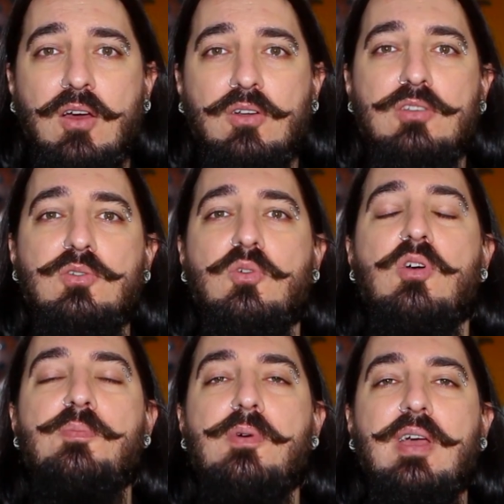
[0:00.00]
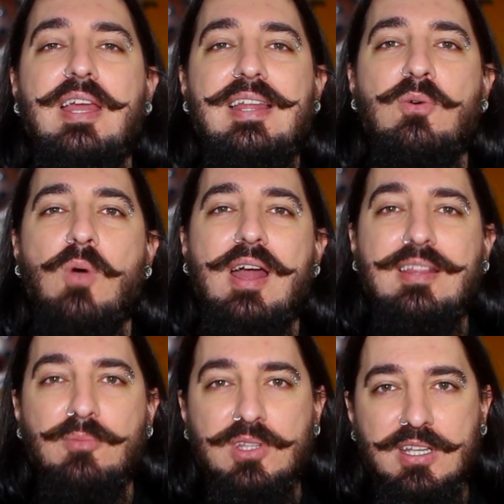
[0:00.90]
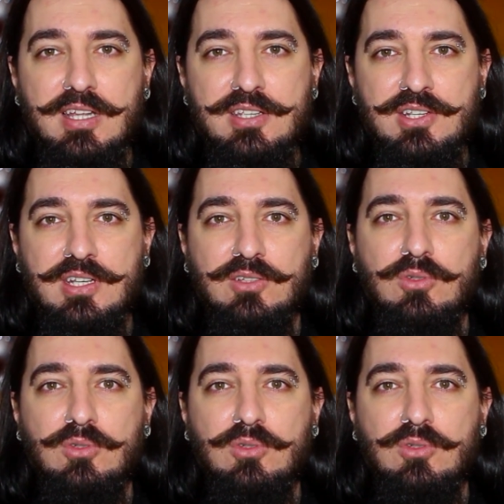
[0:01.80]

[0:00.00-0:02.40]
Nosso corpo, ele guarda muita energia.